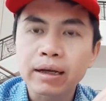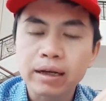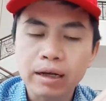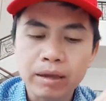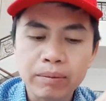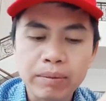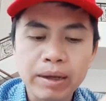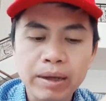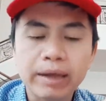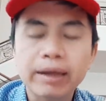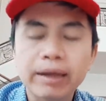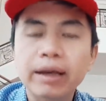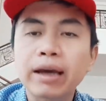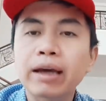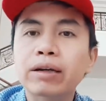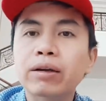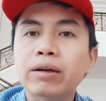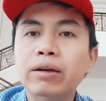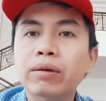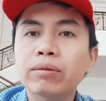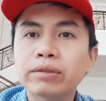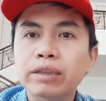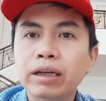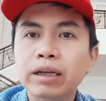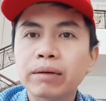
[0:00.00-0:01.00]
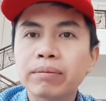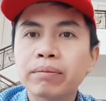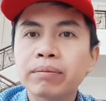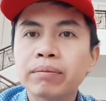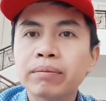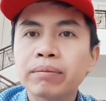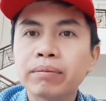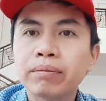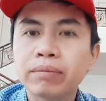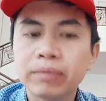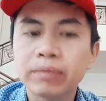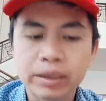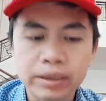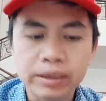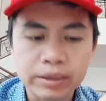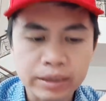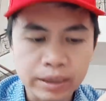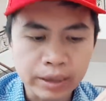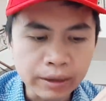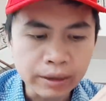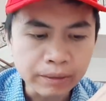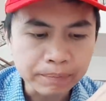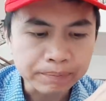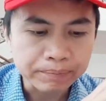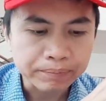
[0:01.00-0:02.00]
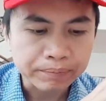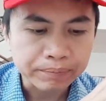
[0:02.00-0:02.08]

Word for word: năm 2019.